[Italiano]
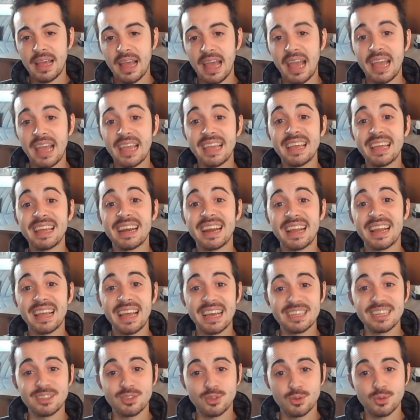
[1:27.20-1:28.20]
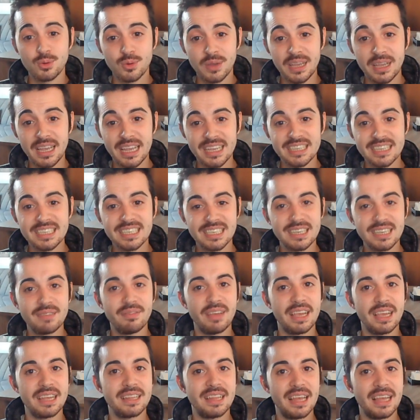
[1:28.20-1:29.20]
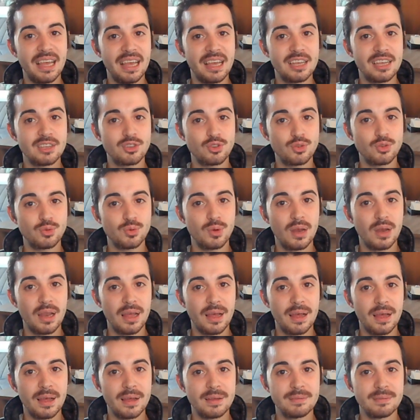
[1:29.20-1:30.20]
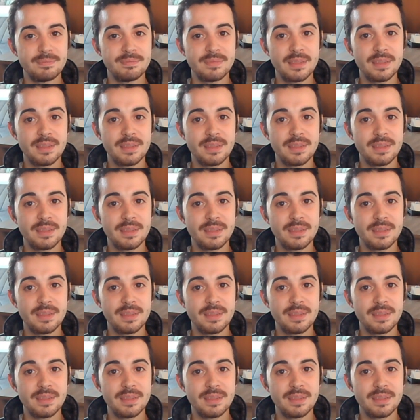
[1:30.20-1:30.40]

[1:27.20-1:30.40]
è il ragazzo che si vede sulla,